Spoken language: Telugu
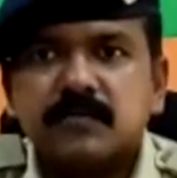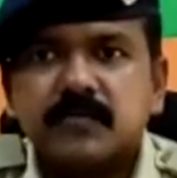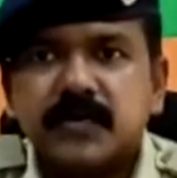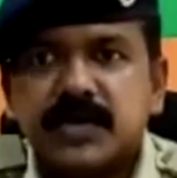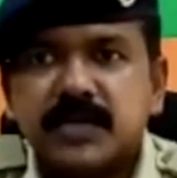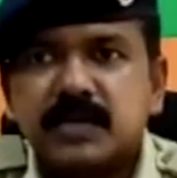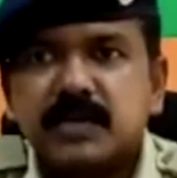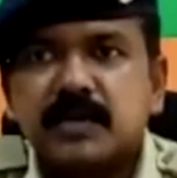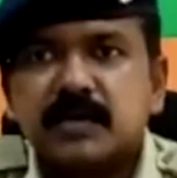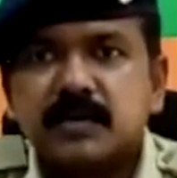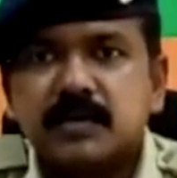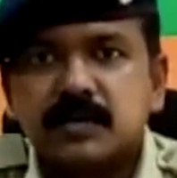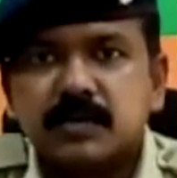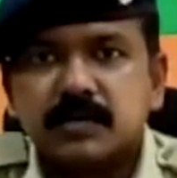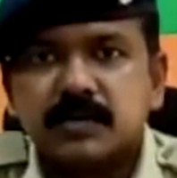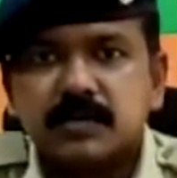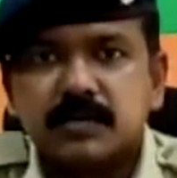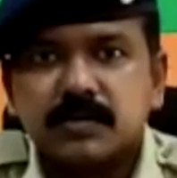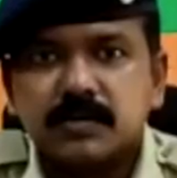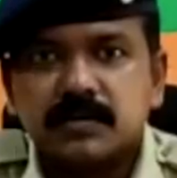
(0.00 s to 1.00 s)
ఫైనల్
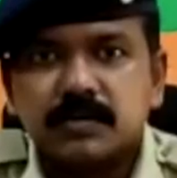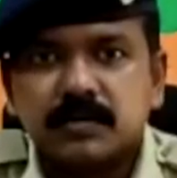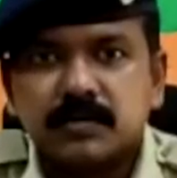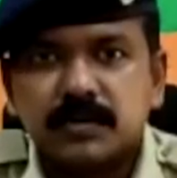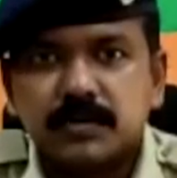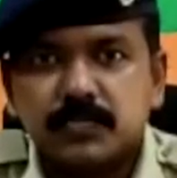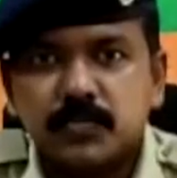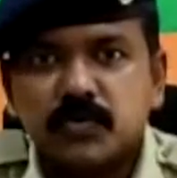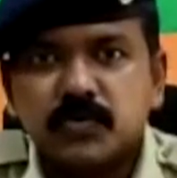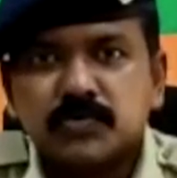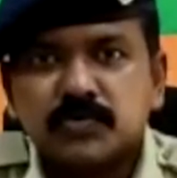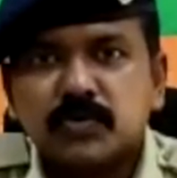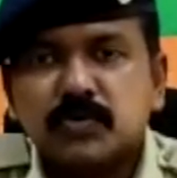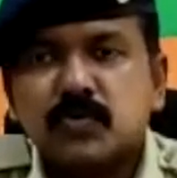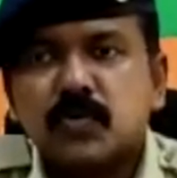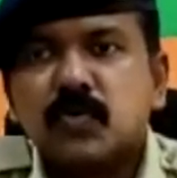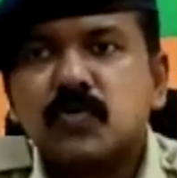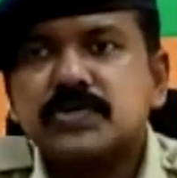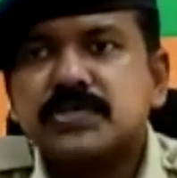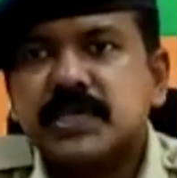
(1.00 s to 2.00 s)
రిపోర్ట్తో
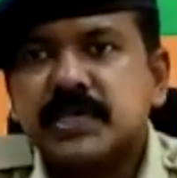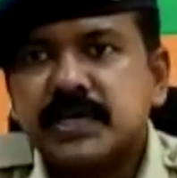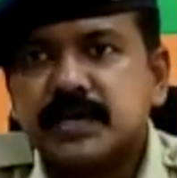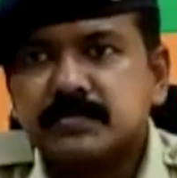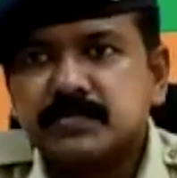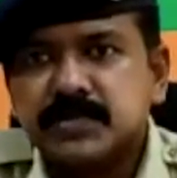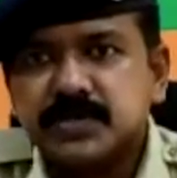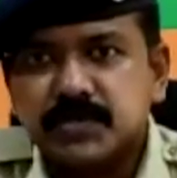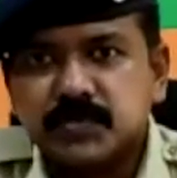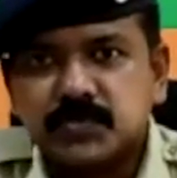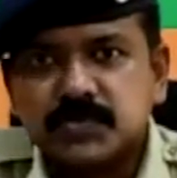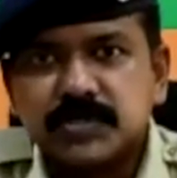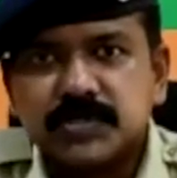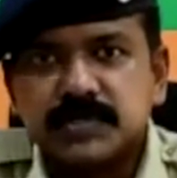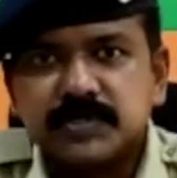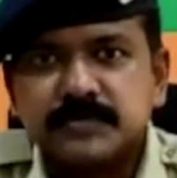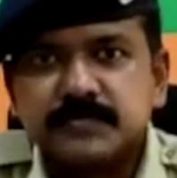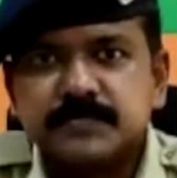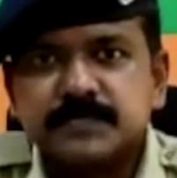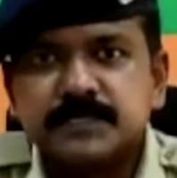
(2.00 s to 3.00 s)
క్లోజ్ చేయడం
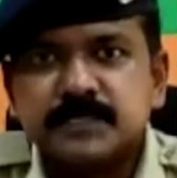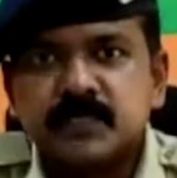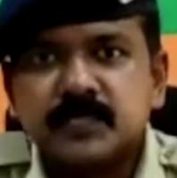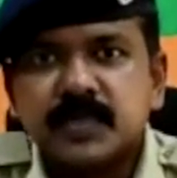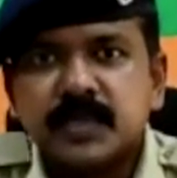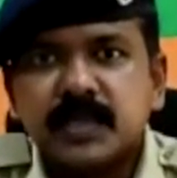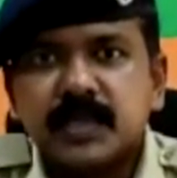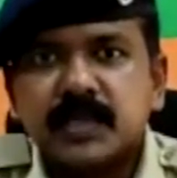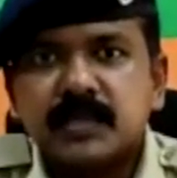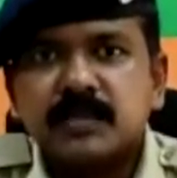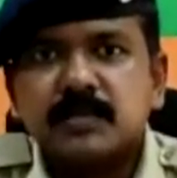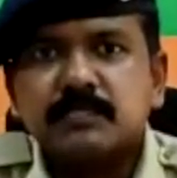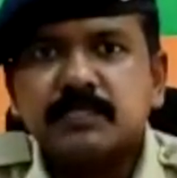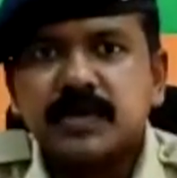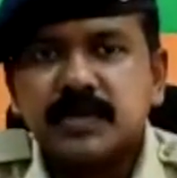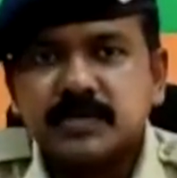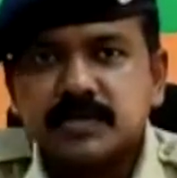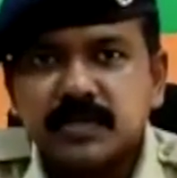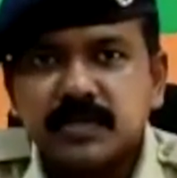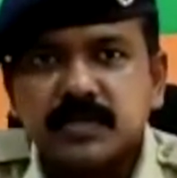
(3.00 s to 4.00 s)
జరుగుతుంది ఇది
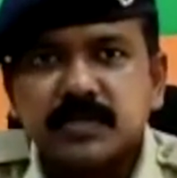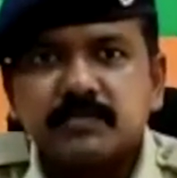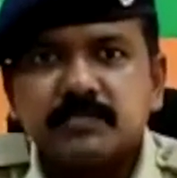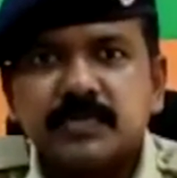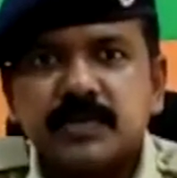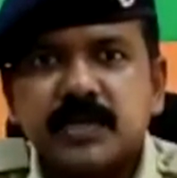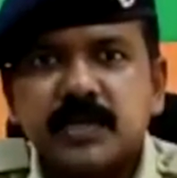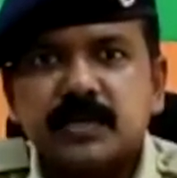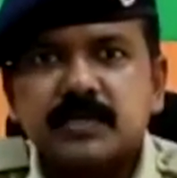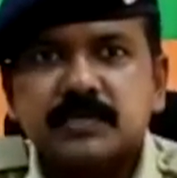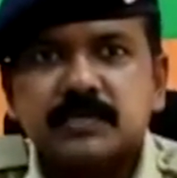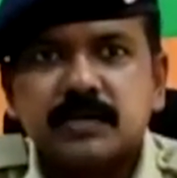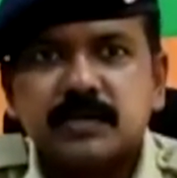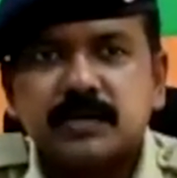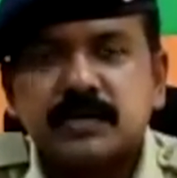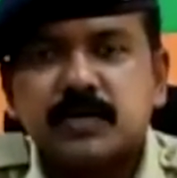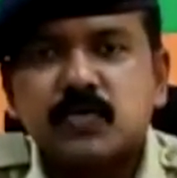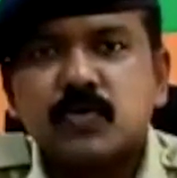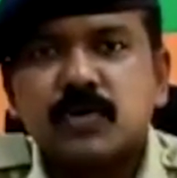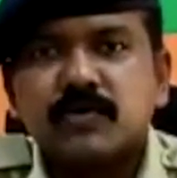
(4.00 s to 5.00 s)
ప్రతి
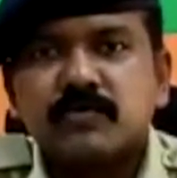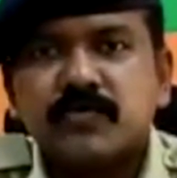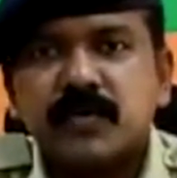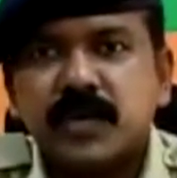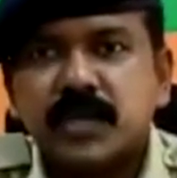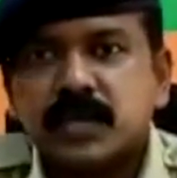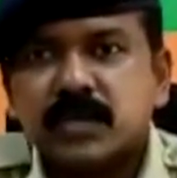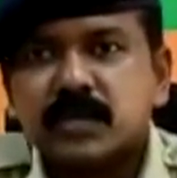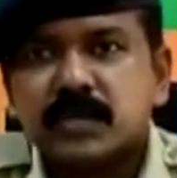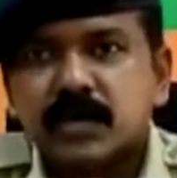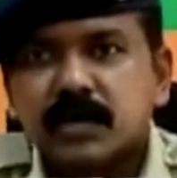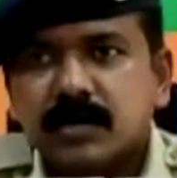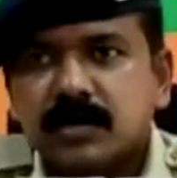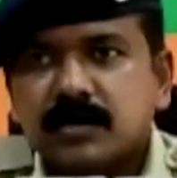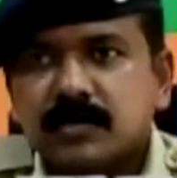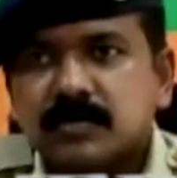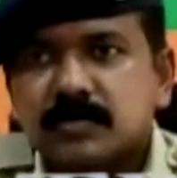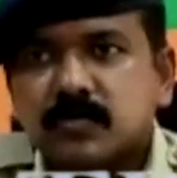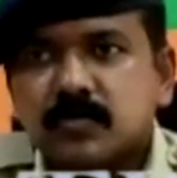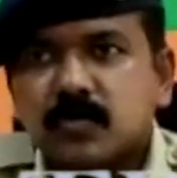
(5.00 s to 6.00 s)
ఫిర్యాదుదారుకు ఒక ఫైల్గా
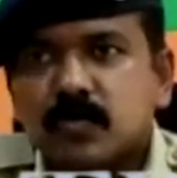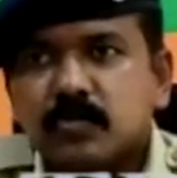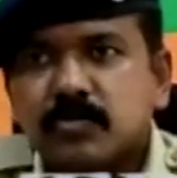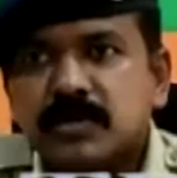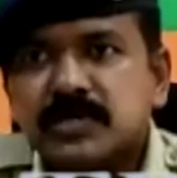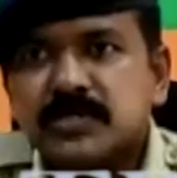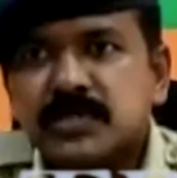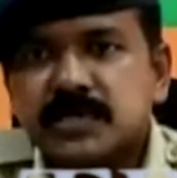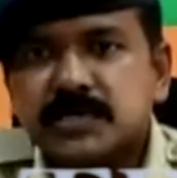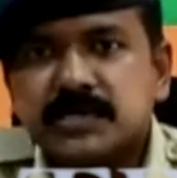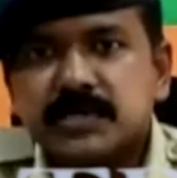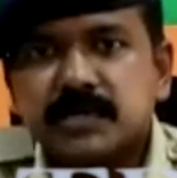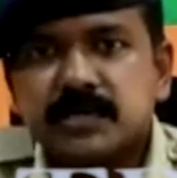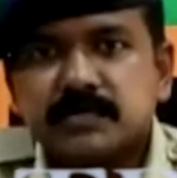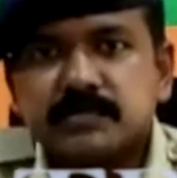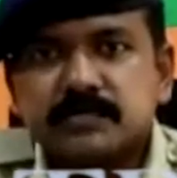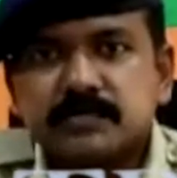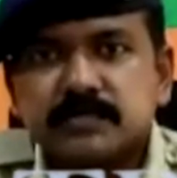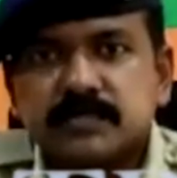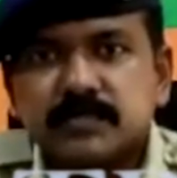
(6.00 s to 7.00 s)
ఓపెన్ చేసి
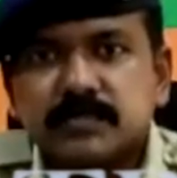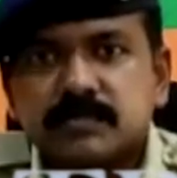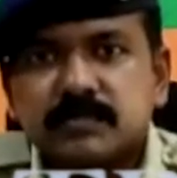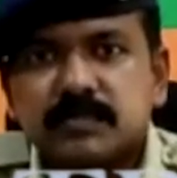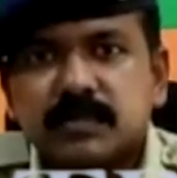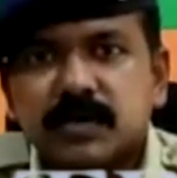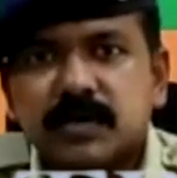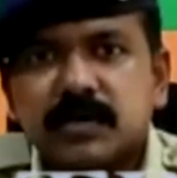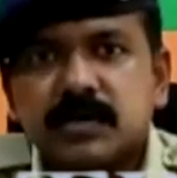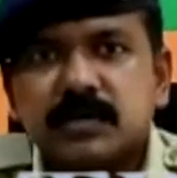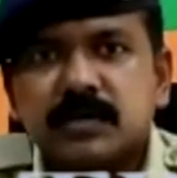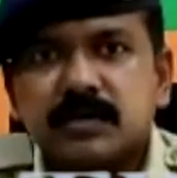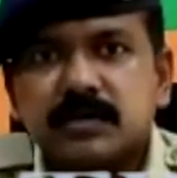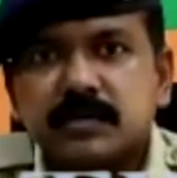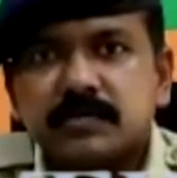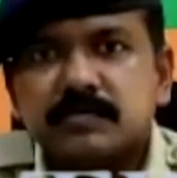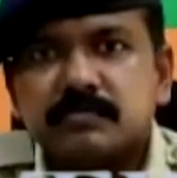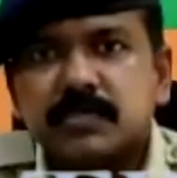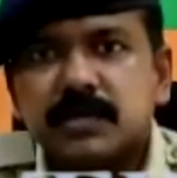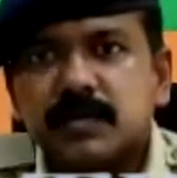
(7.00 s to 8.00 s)
మనకి
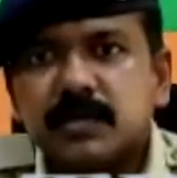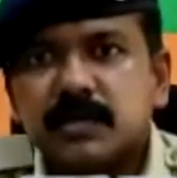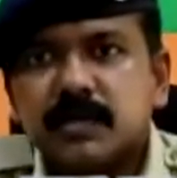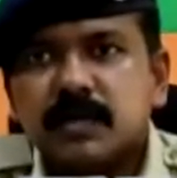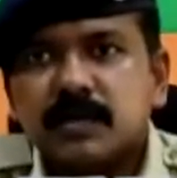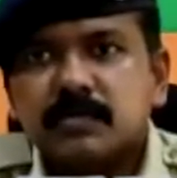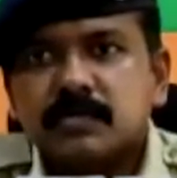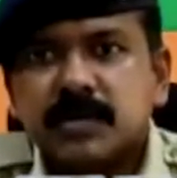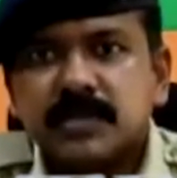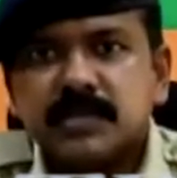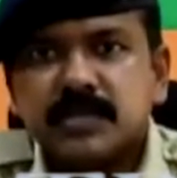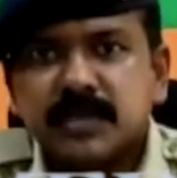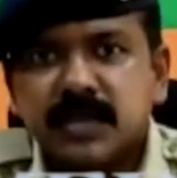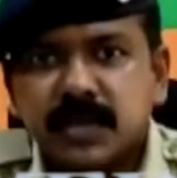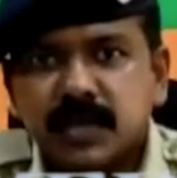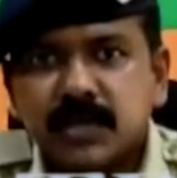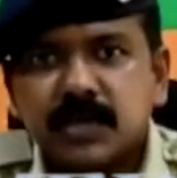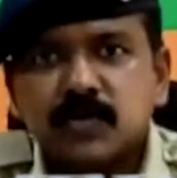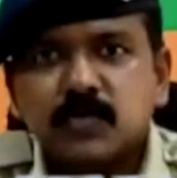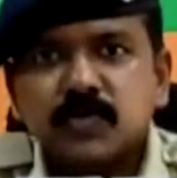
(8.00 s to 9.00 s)
ప్రతి
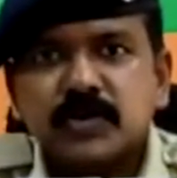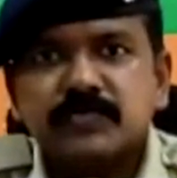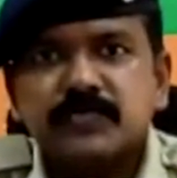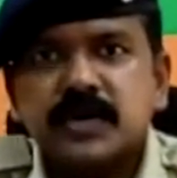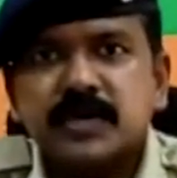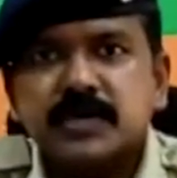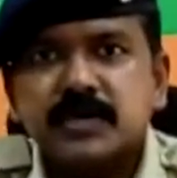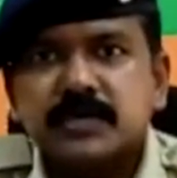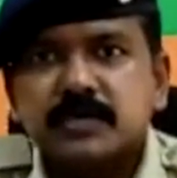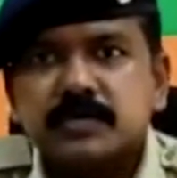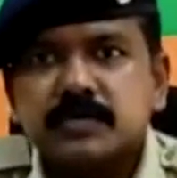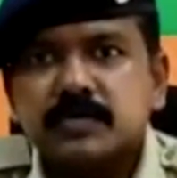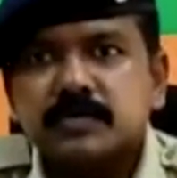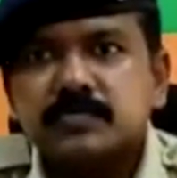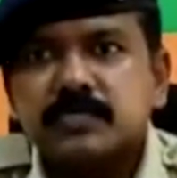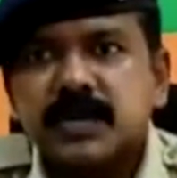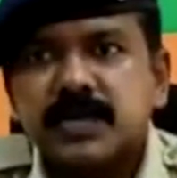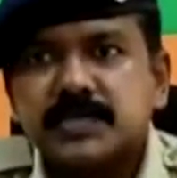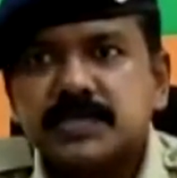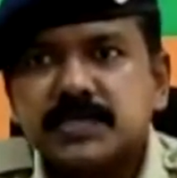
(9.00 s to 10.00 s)
నెలలు డిఫరెంట్
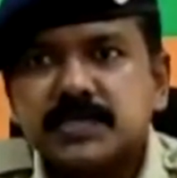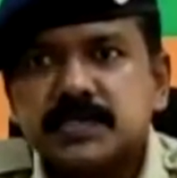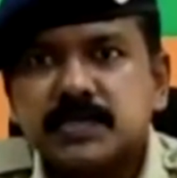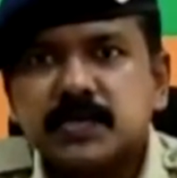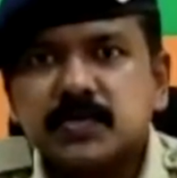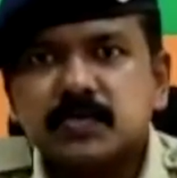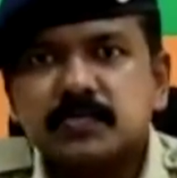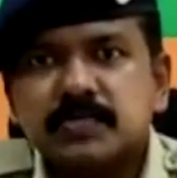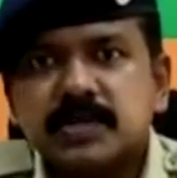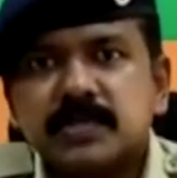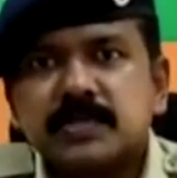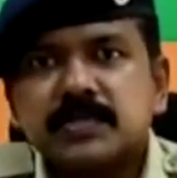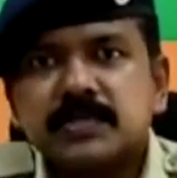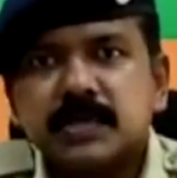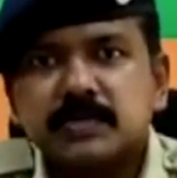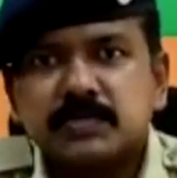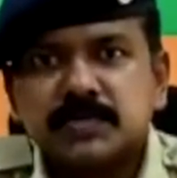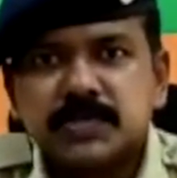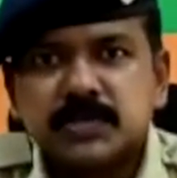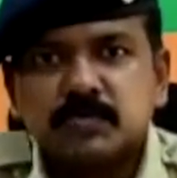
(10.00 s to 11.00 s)
ప్లేసెస్లో ప్రతి
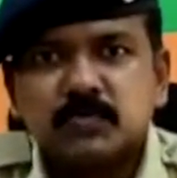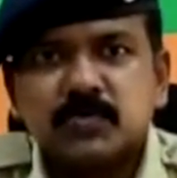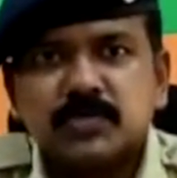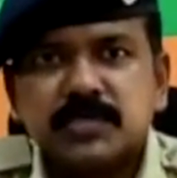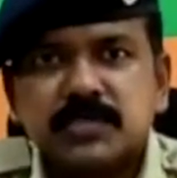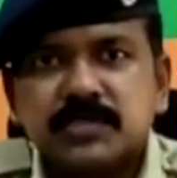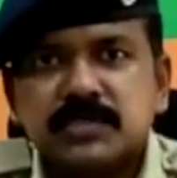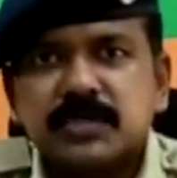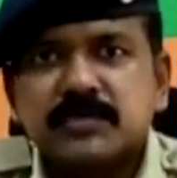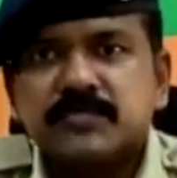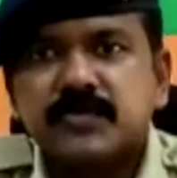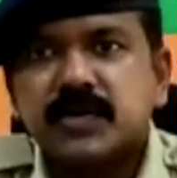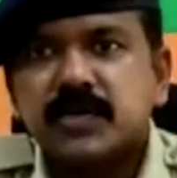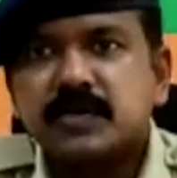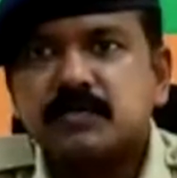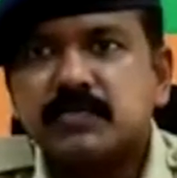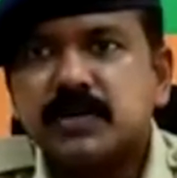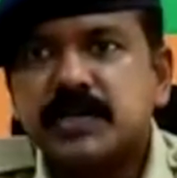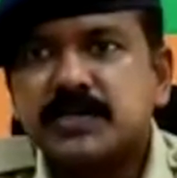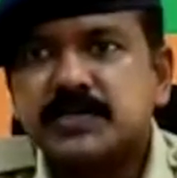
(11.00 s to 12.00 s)
సంవత్సరం వచ్చేది
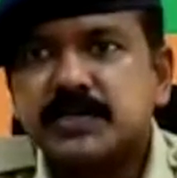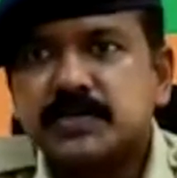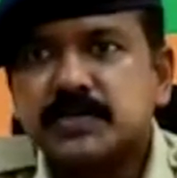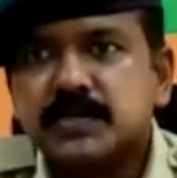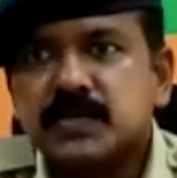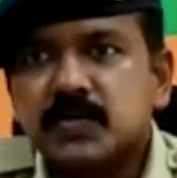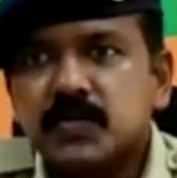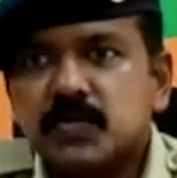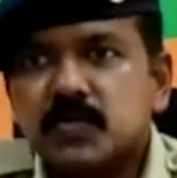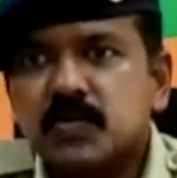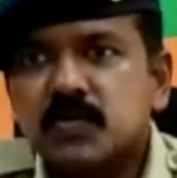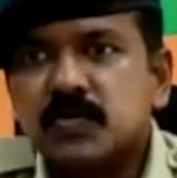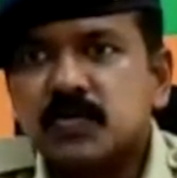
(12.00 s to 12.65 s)
డిఫరెంట్ ప్లేసెస్లో